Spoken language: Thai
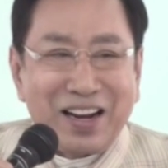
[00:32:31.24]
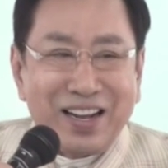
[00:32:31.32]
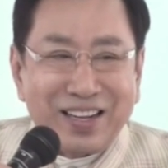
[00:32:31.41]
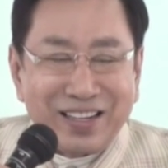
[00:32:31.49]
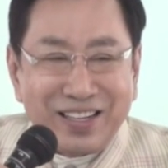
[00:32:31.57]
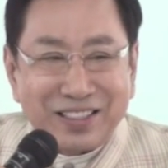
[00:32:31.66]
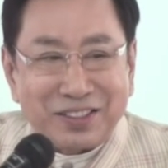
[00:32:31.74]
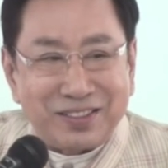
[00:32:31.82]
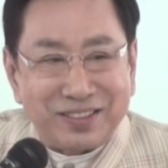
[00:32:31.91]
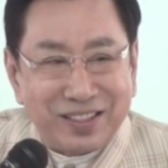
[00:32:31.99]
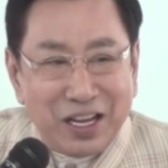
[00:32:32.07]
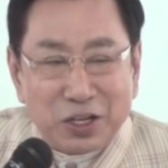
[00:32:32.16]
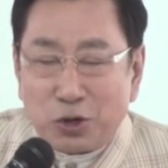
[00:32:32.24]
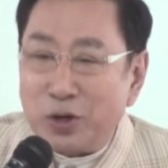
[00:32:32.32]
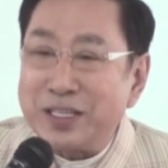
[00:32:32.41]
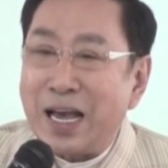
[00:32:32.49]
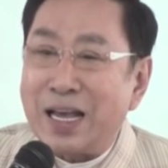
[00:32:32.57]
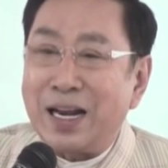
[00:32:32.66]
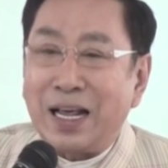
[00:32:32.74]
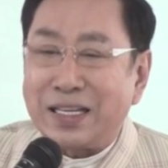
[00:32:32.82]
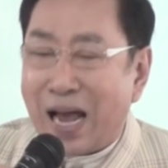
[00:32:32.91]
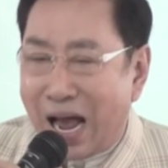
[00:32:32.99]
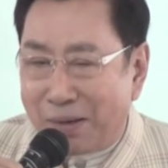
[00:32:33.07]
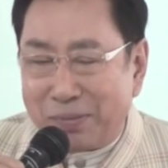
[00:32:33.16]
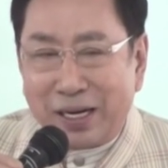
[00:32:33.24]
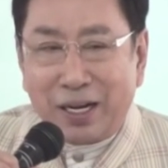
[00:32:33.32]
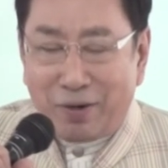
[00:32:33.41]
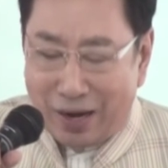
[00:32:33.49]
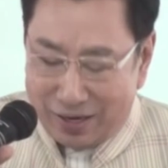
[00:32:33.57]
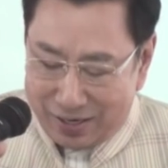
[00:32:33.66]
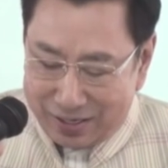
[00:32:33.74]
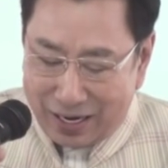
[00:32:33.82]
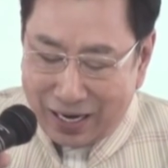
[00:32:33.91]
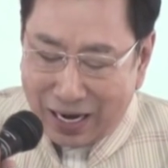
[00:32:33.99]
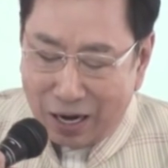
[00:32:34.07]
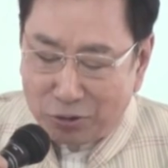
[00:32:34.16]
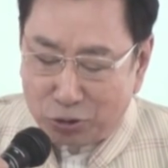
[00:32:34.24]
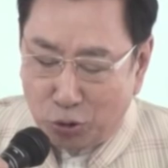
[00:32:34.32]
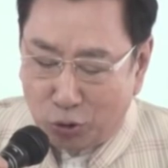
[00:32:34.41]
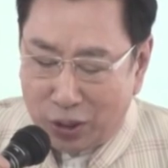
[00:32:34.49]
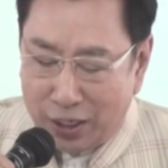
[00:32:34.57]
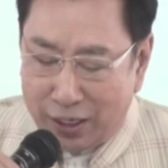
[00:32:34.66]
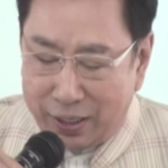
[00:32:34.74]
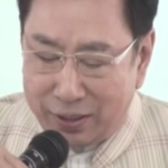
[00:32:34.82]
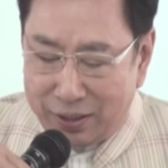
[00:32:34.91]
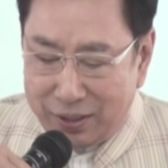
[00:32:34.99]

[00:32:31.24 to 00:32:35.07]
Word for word: เรื่องเรื่องสนใจอะไรถามเลยดีกว่าจะได้เข้าจุดเลย